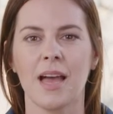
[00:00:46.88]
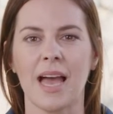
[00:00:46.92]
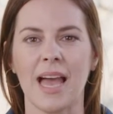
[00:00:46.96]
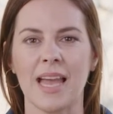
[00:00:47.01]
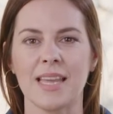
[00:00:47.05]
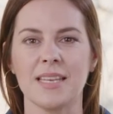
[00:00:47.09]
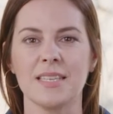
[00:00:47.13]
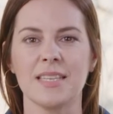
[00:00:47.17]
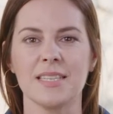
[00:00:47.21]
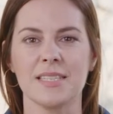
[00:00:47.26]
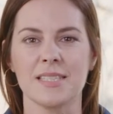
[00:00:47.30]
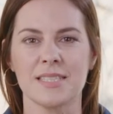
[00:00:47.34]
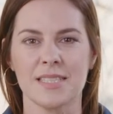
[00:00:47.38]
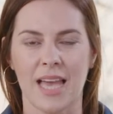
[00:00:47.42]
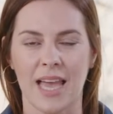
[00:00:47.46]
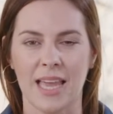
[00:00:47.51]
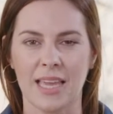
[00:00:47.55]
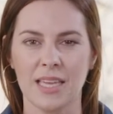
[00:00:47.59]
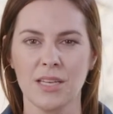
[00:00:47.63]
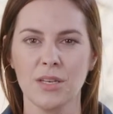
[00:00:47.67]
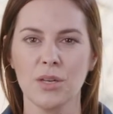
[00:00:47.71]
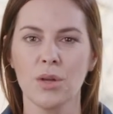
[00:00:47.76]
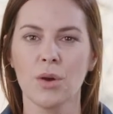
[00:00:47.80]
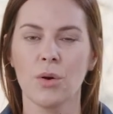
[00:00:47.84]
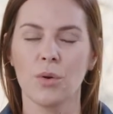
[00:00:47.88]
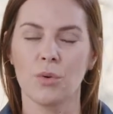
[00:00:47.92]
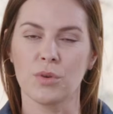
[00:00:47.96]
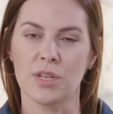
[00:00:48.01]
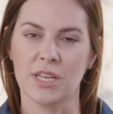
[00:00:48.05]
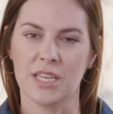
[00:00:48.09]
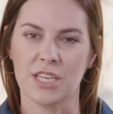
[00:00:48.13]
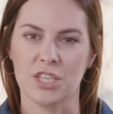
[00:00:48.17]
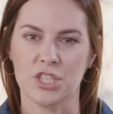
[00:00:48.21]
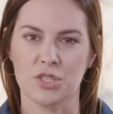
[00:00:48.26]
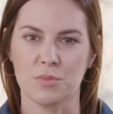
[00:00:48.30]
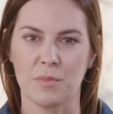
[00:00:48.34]
Ein Design
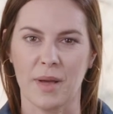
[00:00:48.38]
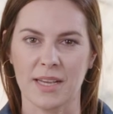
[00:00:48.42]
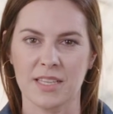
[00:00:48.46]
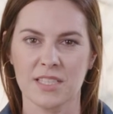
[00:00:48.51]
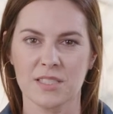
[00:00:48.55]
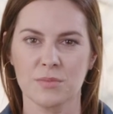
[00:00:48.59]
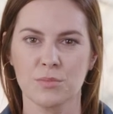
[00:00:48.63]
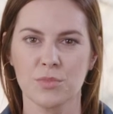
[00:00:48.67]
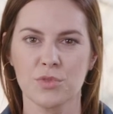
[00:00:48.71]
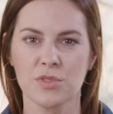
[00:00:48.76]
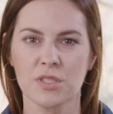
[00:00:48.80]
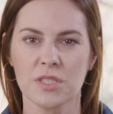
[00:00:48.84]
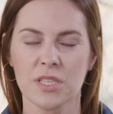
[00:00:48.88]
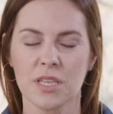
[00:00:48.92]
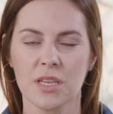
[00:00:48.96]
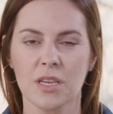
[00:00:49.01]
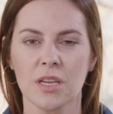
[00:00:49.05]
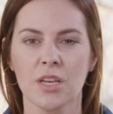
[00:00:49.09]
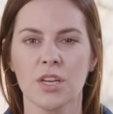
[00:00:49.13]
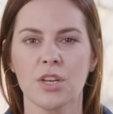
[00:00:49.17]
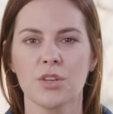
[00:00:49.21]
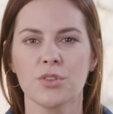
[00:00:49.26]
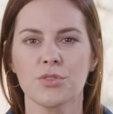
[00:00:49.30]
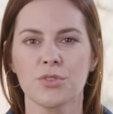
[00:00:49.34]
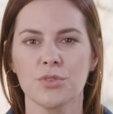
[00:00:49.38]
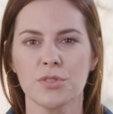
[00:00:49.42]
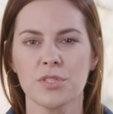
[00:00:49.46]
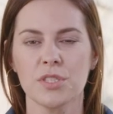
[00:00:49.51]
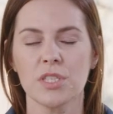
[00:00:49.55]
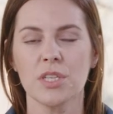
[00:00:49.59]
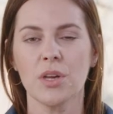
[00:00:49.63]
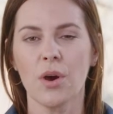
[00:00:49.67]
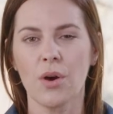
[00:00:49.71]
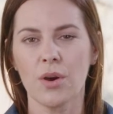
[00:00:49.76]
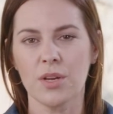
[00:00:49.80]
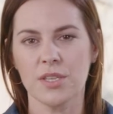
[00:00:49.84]
oder Geschmacksmuster
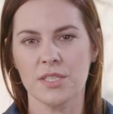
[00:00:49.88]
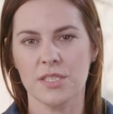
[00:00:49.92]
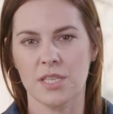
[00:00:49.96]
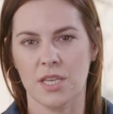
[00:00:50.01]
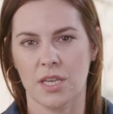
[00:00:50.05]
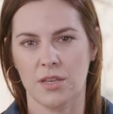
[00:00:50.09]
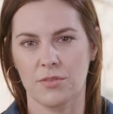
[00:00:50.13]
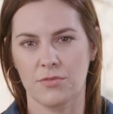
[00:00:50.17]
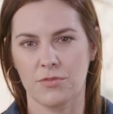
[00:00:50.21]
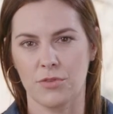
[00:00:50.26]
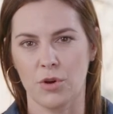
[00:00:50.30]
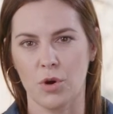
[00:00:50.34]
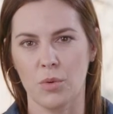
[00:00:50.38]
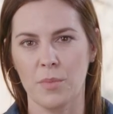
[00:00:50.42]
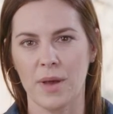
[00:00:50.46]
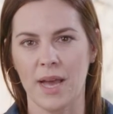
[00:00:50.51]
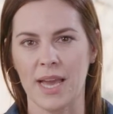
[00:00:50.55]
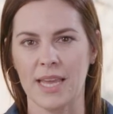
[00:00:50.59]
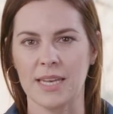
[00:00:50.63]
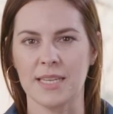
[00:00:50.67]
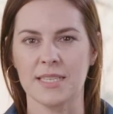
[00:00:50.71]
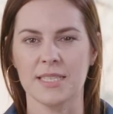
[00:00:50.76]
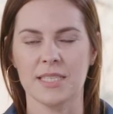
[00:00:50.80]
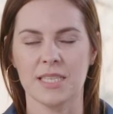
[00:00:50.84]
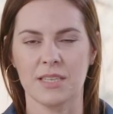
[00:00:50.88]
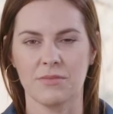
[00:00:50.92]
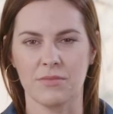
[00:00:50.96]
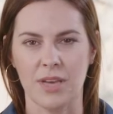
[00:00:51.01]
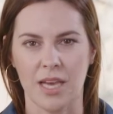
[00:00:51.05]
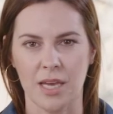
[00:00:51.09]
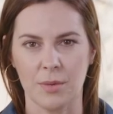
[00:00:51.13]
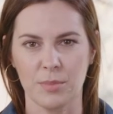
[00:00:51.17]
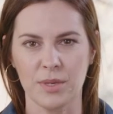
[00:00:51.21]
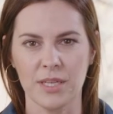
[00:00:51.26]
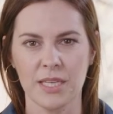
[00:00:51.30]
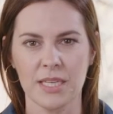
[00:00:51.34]
schützt die äußere Form eines
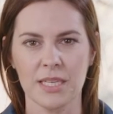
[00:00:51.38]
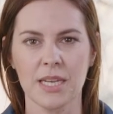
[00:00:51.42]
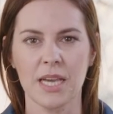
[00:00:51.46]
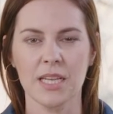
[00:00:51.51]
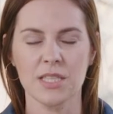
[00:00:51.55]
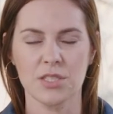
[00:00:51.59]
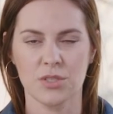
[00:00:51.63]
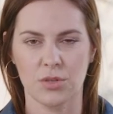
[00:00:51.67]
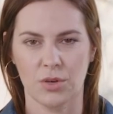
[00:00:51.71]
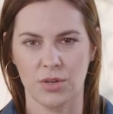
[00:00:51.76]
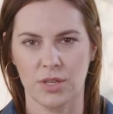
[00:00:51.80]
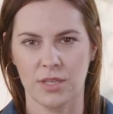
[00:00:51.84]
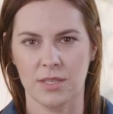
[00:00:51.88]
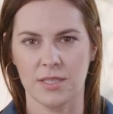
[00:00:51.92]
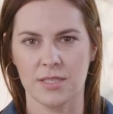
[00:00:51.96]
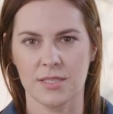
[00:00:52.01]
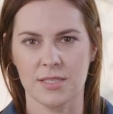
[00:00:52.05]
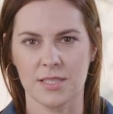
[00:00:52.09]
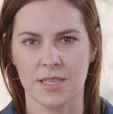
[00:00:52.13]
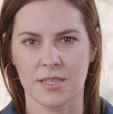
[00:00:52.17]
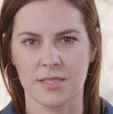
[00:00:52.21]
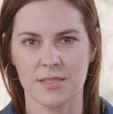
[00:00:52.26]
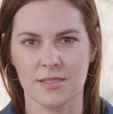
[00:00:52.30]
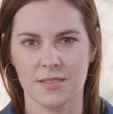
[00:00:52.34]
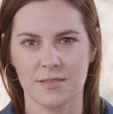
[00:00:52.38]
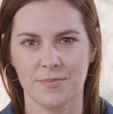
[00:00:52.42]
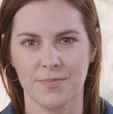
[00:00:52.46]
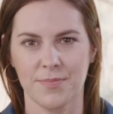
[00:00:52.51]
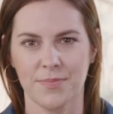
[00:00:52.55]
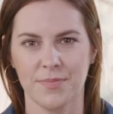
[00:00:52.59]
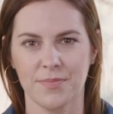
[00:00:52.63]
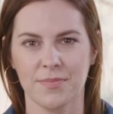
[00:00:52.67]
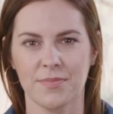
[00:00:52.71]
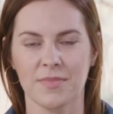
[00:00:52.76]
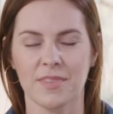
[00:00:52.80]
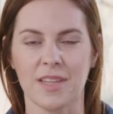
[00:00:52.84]
gewerblichen Erzeugnisses.
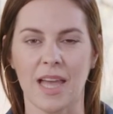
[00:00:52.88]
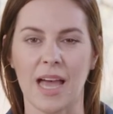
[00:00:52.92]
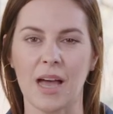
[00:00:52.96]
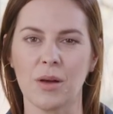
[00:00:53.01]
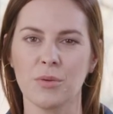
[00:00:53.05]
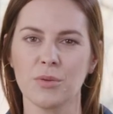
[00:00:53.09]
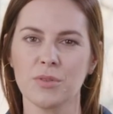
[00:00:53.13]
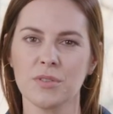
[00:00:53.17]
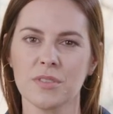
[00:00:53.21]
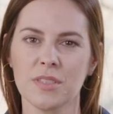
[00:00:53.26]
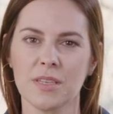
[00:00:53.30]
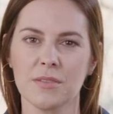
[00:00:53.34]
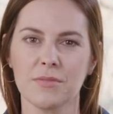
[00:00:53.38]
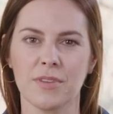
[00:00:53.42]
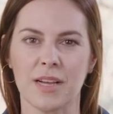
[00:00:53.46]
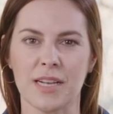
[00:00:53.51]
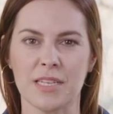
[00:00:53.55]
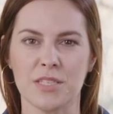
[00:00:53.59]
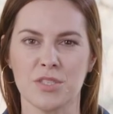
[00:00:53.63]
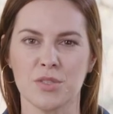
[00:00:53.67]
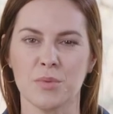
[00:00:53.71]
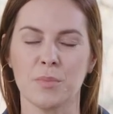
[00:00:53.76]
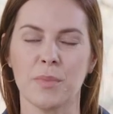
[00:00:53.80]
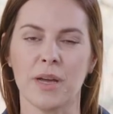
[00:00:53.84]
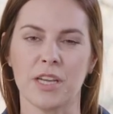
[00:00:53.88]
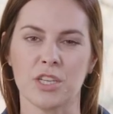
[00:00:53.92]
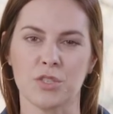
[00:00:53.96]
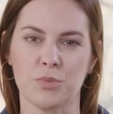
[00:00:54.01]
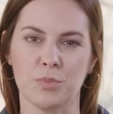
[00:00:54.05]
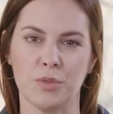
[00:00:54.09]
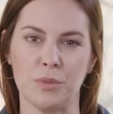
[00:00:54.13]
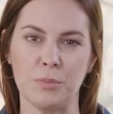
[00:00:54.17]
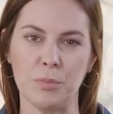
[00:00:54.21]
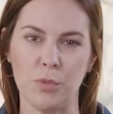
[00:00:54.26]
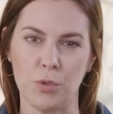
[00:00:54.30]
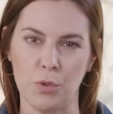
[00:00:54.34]
Darunter fallen zum
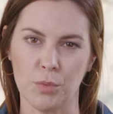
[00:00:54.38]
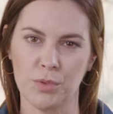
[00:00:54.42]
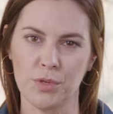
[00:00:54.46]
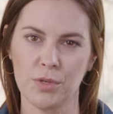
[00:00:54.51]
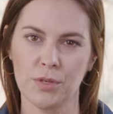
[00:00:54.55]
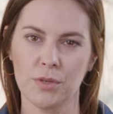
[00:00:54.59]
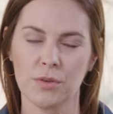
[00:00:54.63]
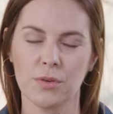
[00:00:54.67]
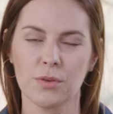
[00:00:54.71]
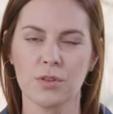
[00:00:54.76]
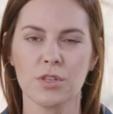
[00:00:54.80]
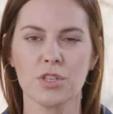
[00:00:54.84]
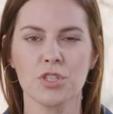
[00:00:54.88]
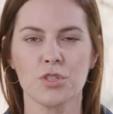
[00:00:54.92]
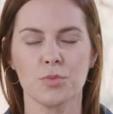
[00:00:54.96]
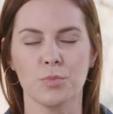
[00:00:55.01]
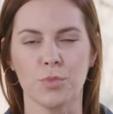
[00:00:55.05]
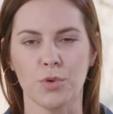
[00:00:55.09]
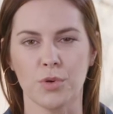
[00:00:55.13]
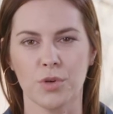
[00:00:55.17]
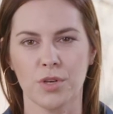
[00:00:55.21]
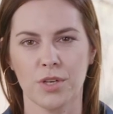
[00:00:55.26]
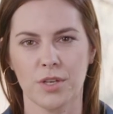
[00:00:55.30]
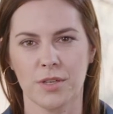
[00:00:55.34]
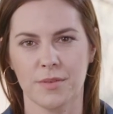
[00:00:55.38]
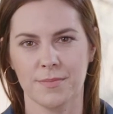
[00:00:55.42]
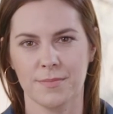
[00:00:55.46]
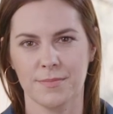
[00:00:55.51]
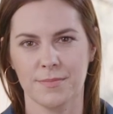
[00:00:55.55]
Beispiel Möbel oder Schmuck.